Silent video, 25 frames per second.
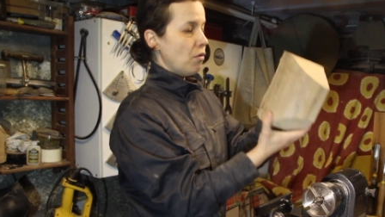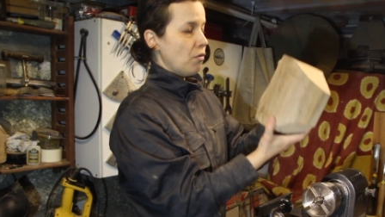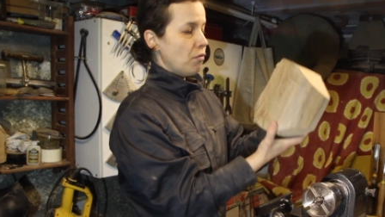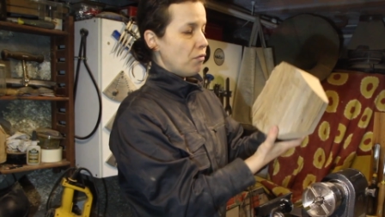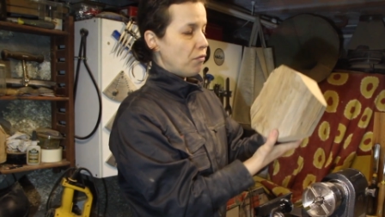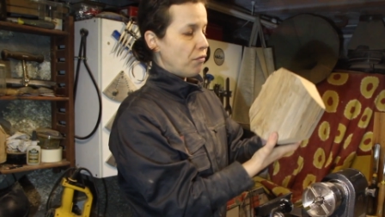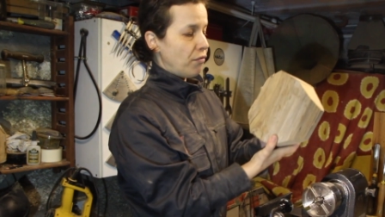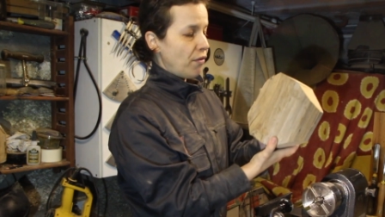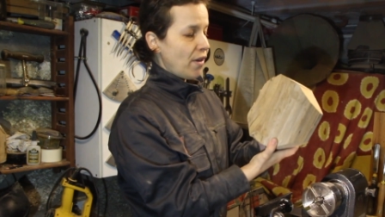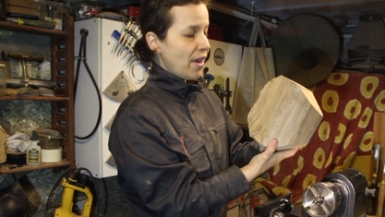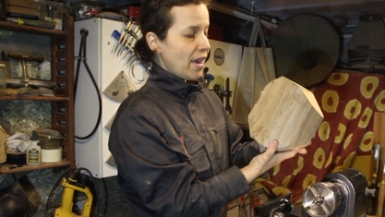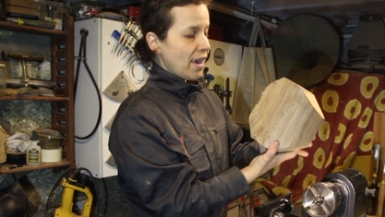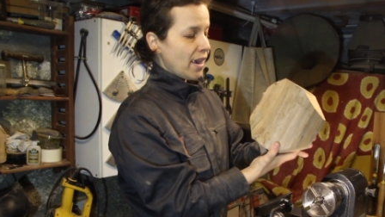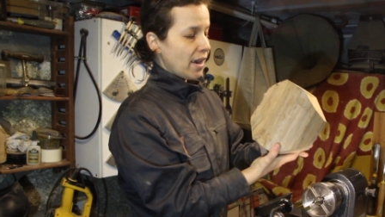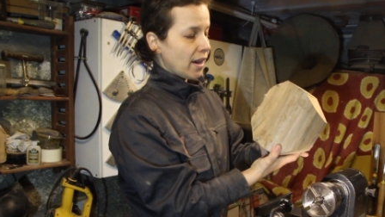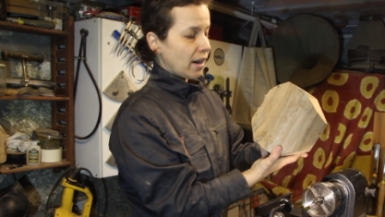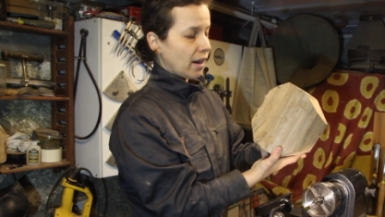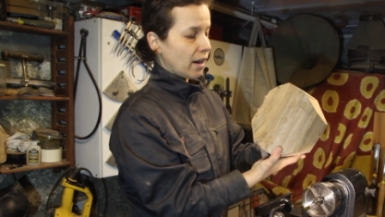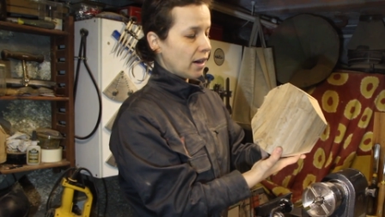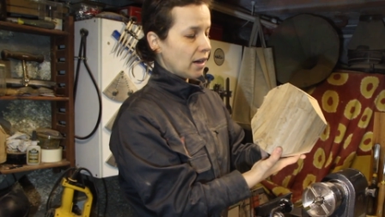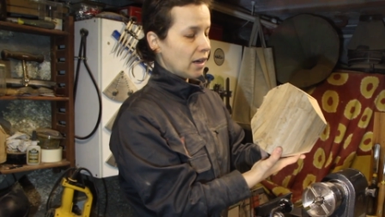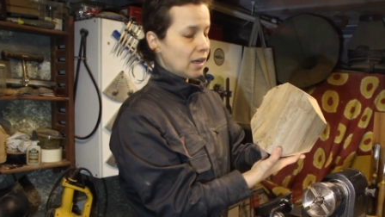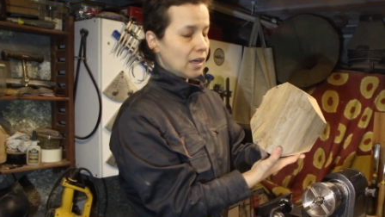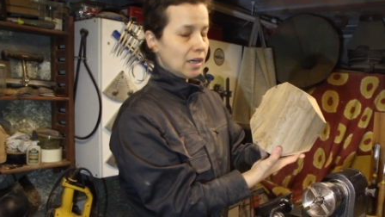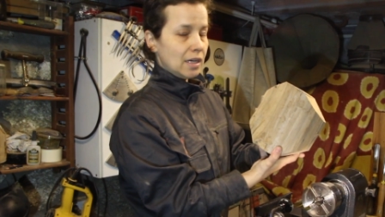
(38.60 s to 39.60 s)

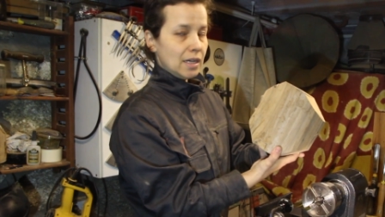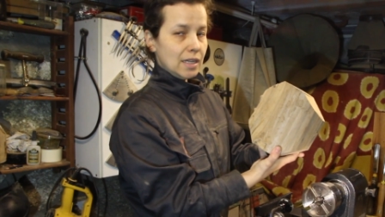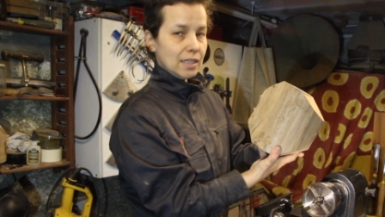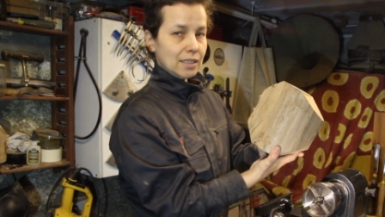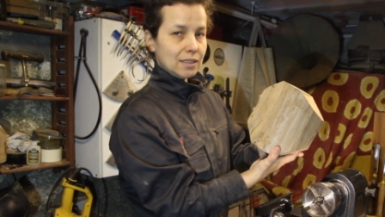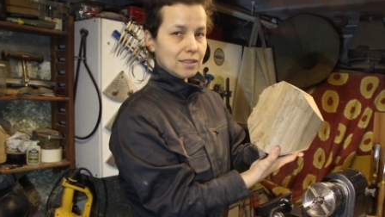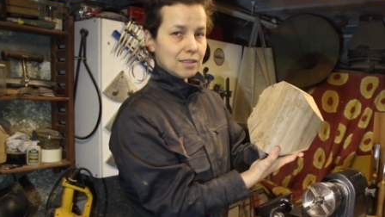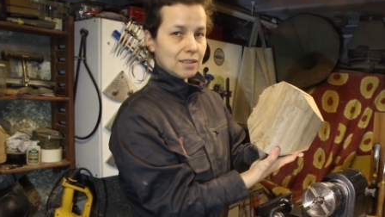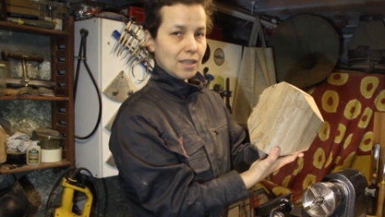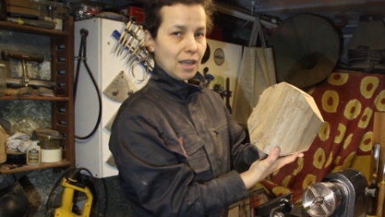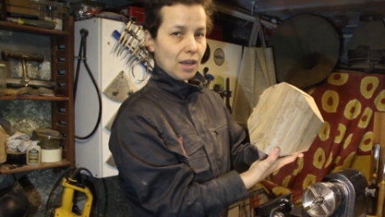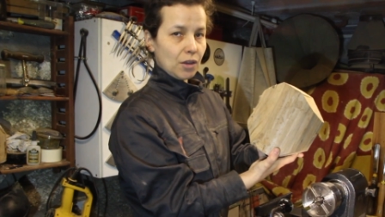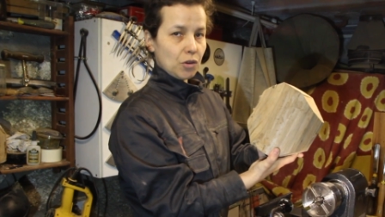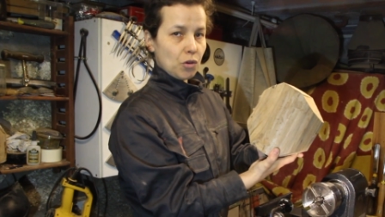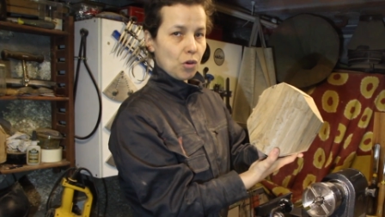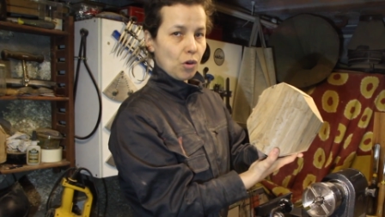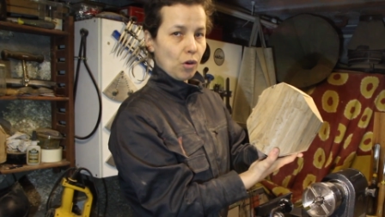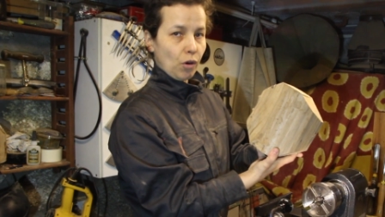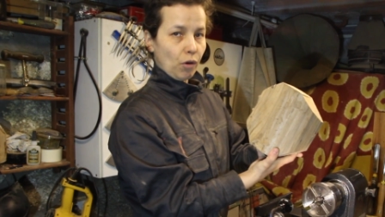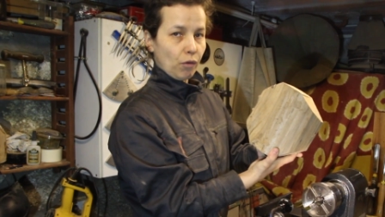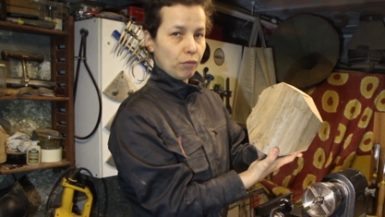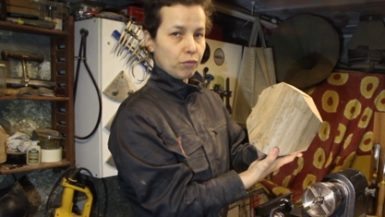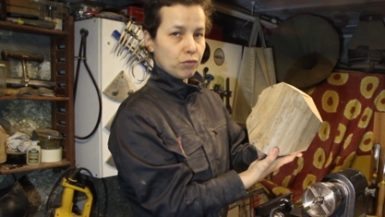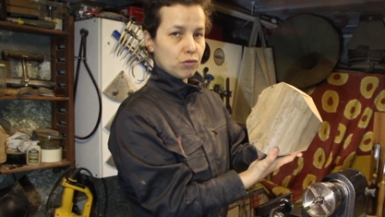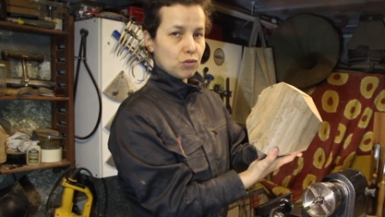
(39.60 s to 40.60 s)
vers
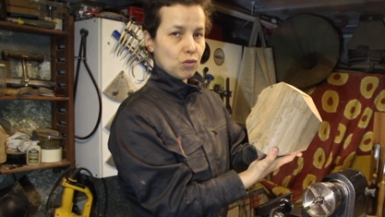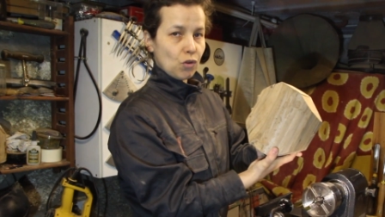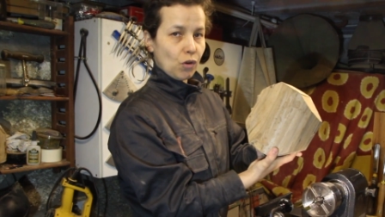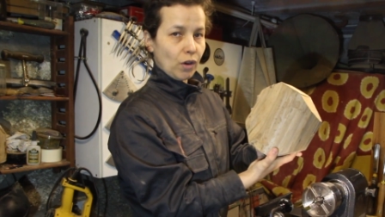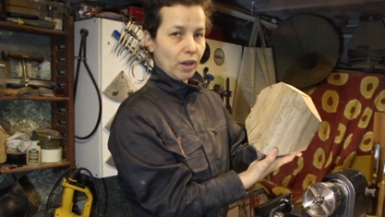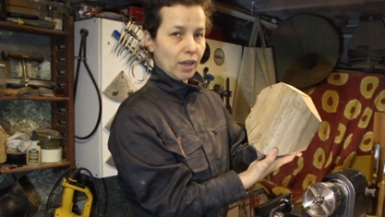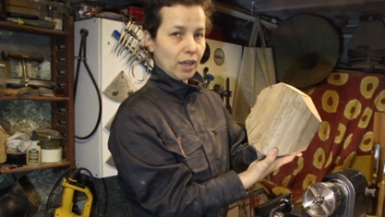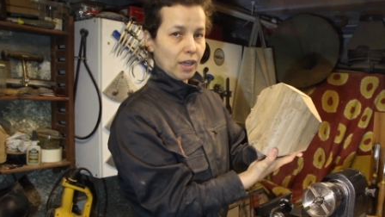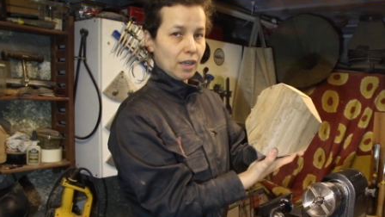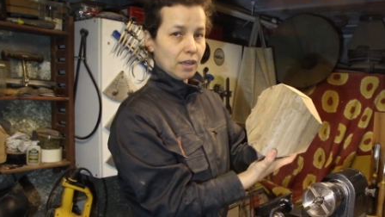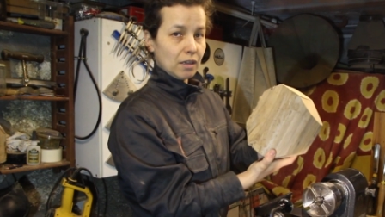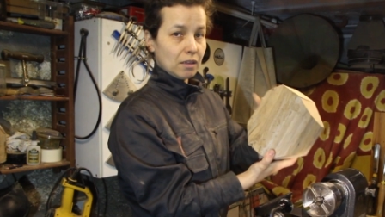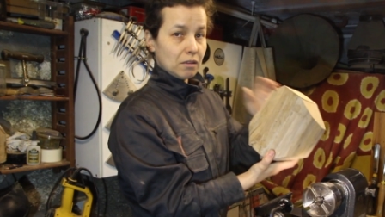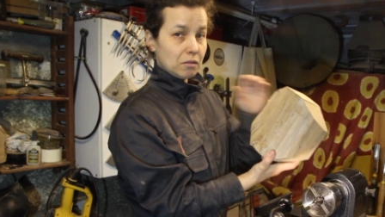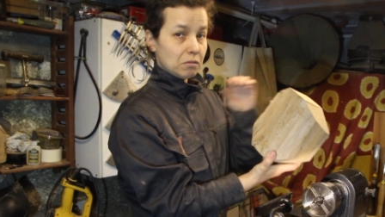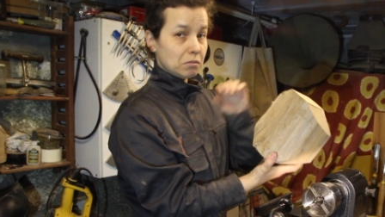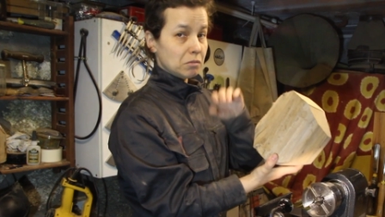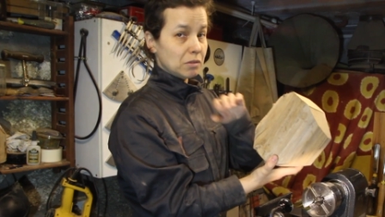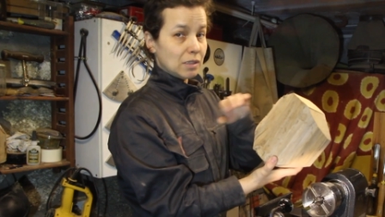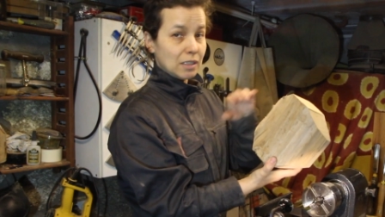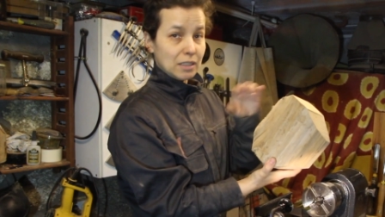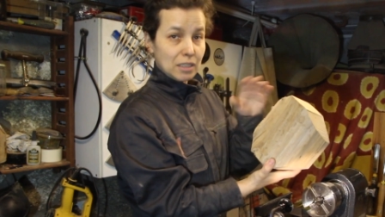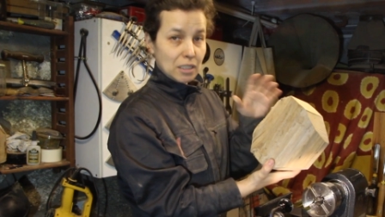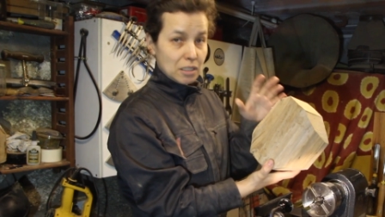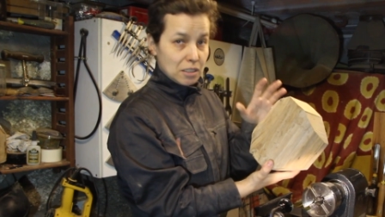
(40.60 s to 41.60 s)
l'extérieur, vous aurez
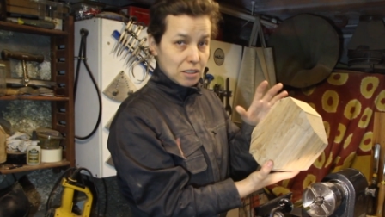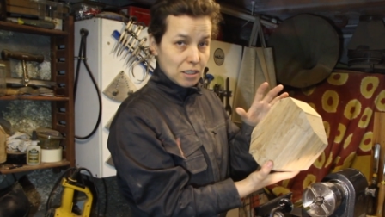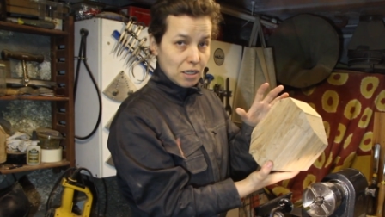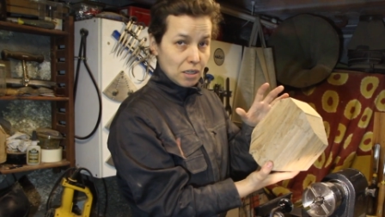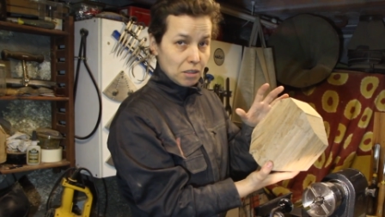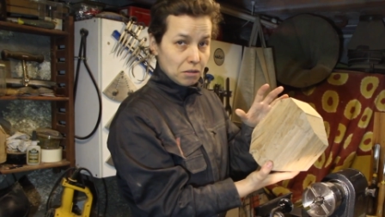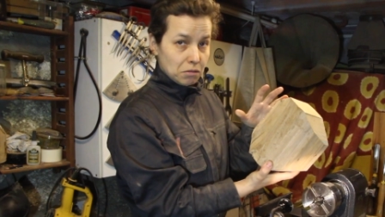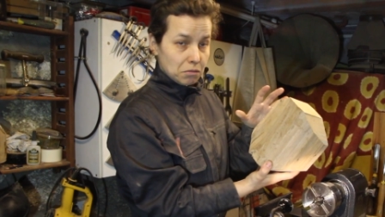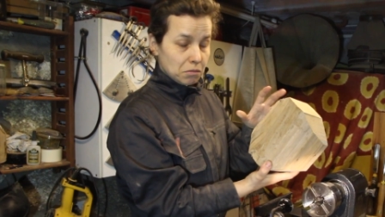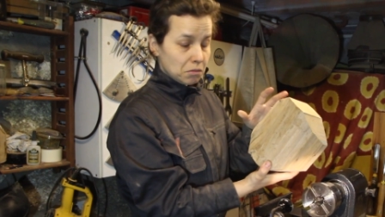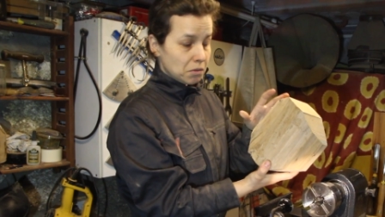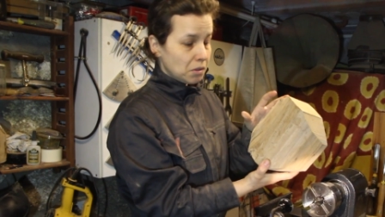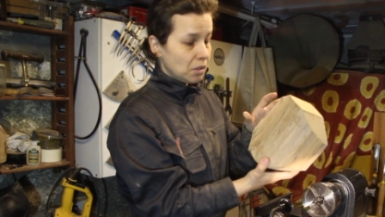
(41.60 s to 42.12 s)
des dessins.